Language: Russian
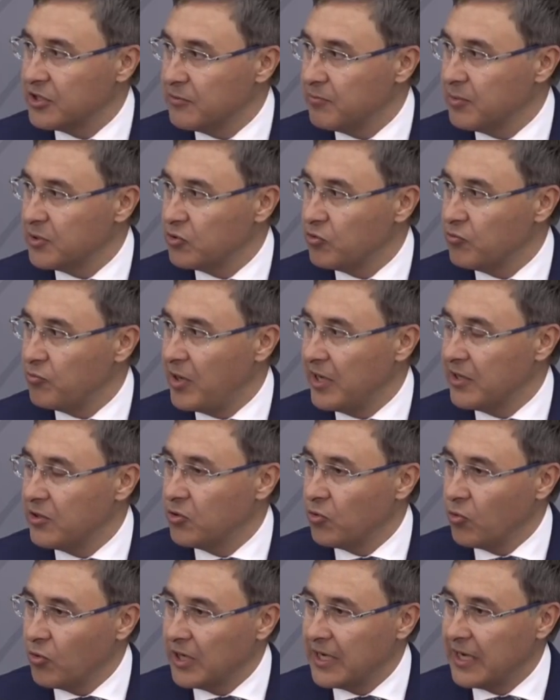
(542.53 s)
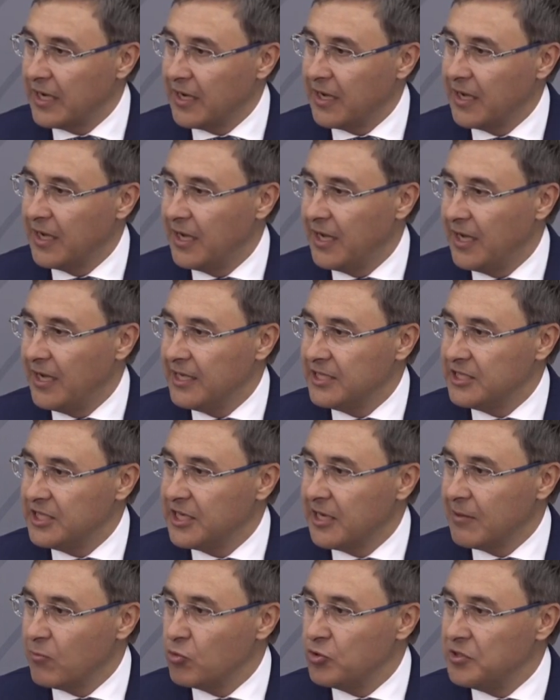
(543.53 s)
должны поступать только
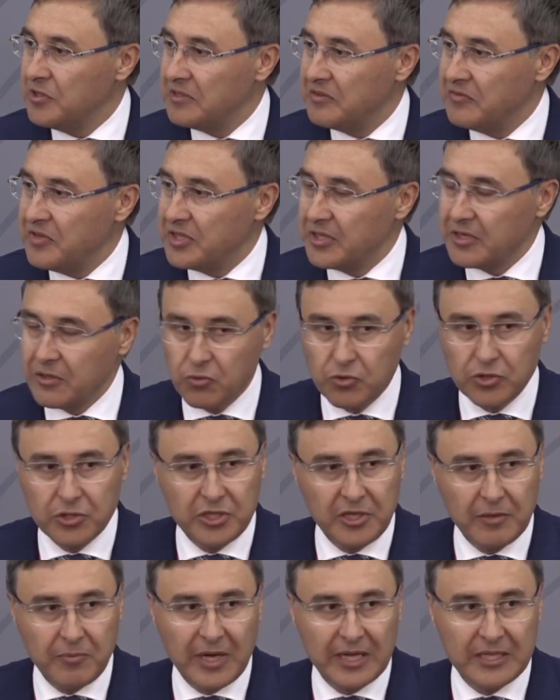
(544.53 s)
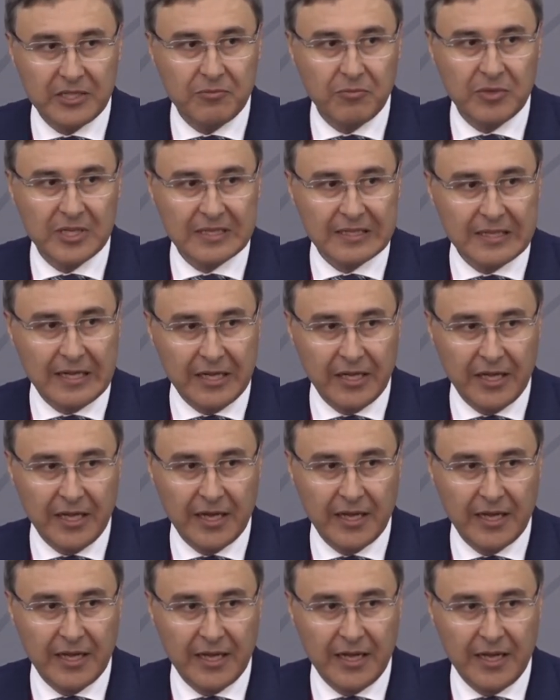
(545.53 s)
те, кому действительно нужны необходимые
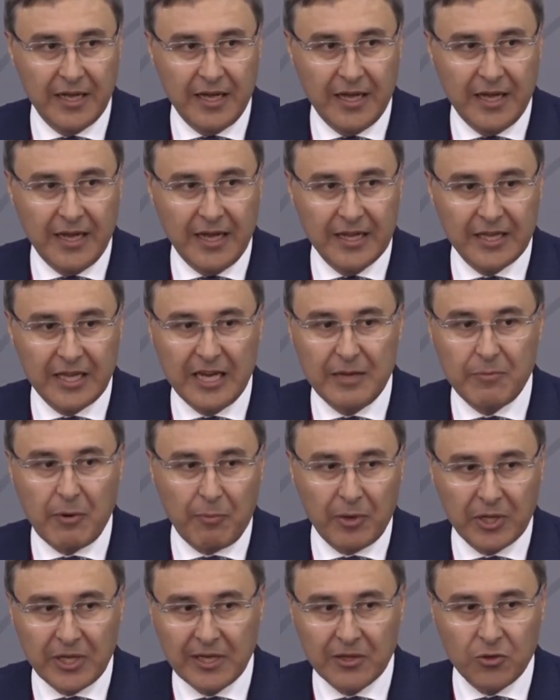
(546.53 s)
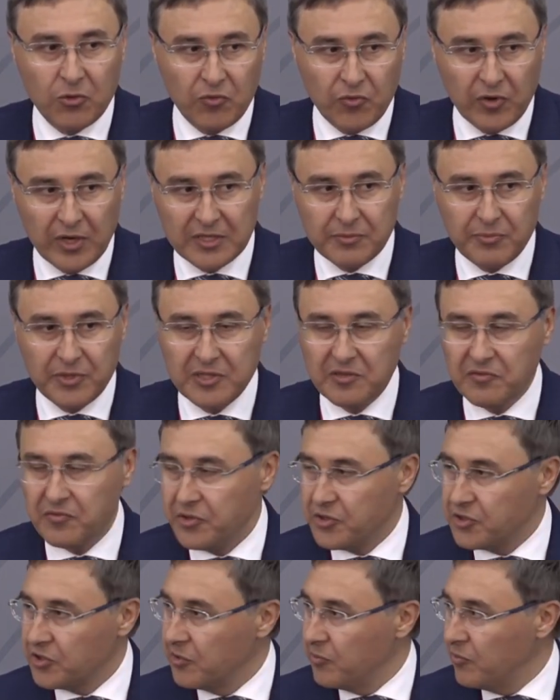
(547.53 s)
знания. Это либо подготовка к
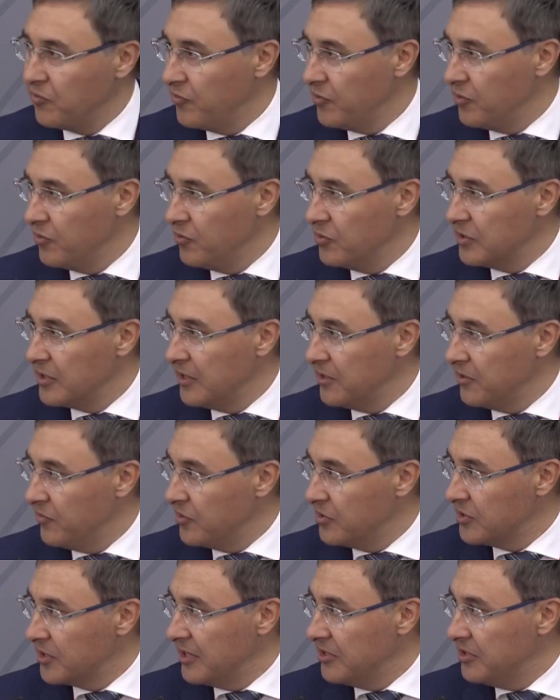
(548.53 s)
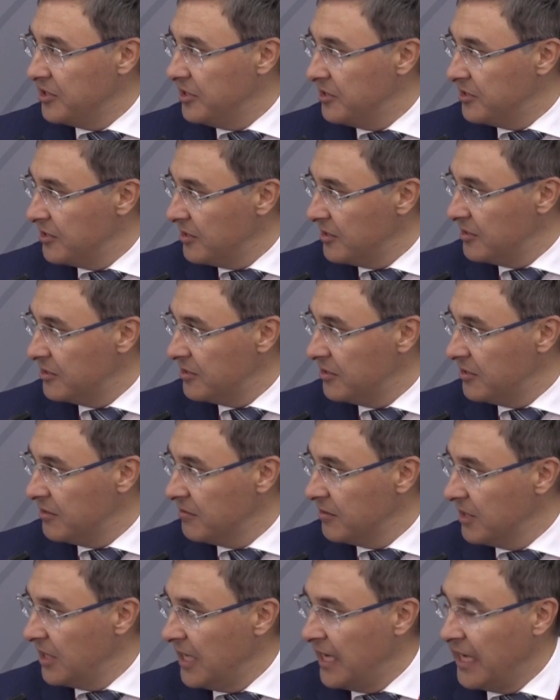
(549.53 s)
специфическому виду исследовательской
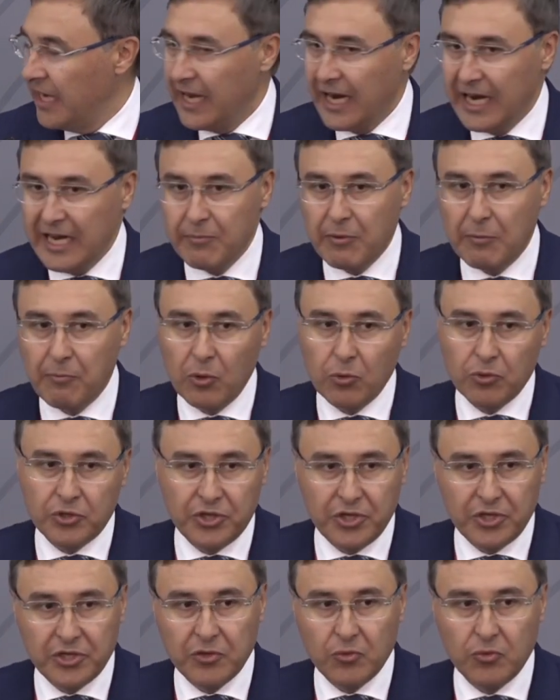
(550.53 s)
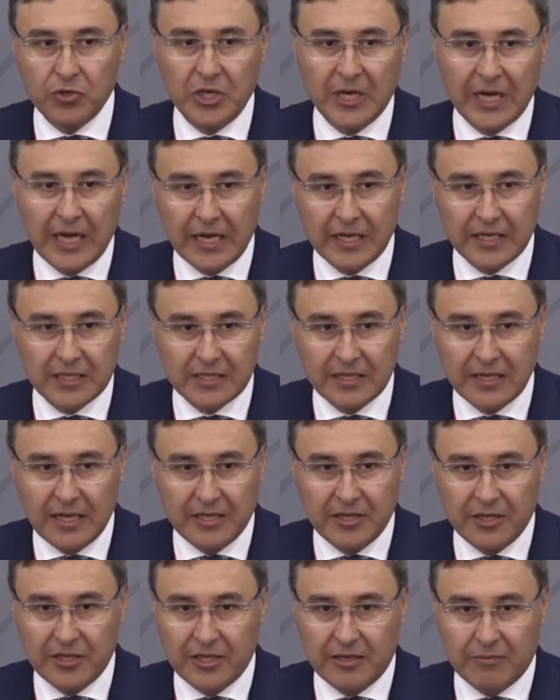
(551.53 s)
деятельности, либо получение уникальных
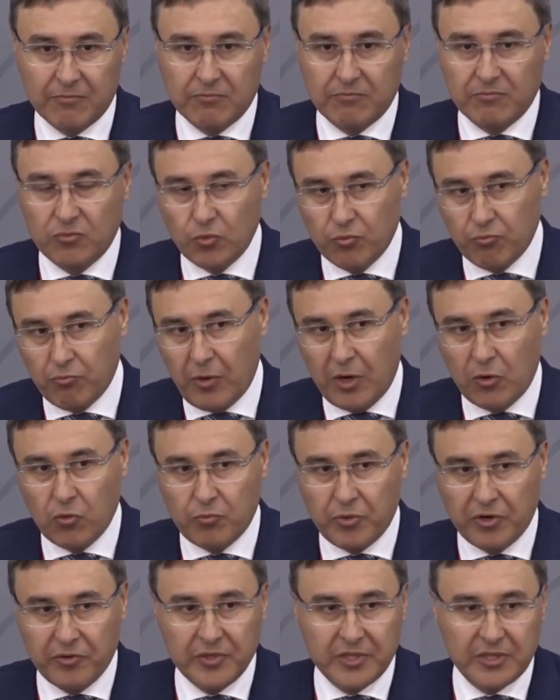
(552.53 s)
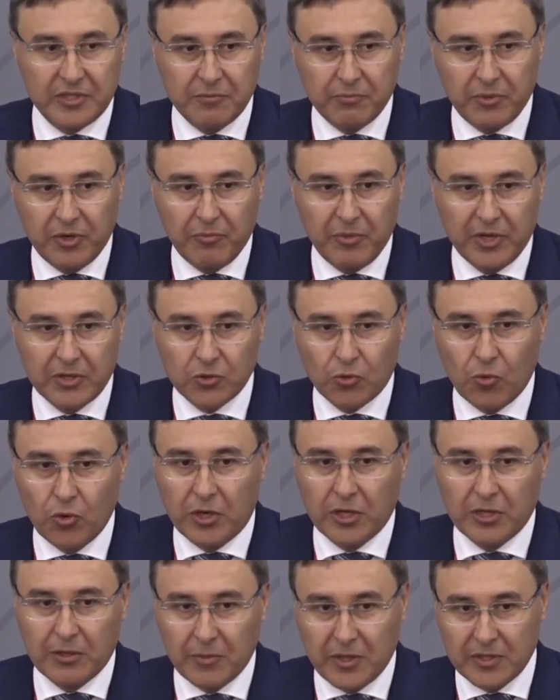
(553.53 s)
знаний, там, ну, могу привести пример,
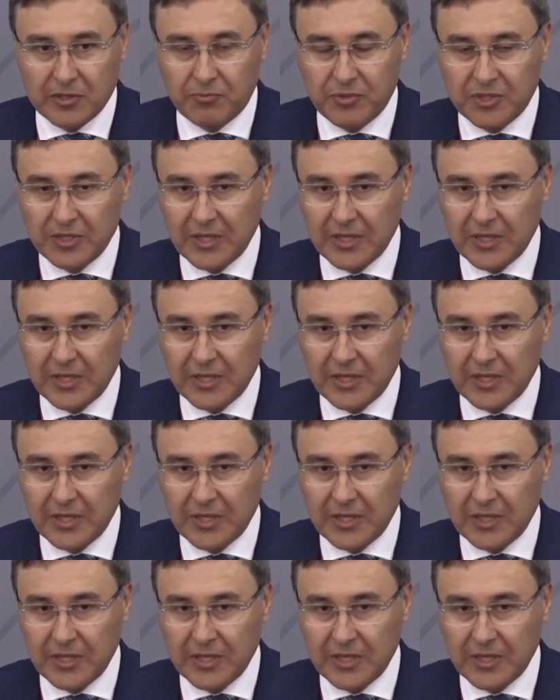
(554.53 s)
сколько нам надо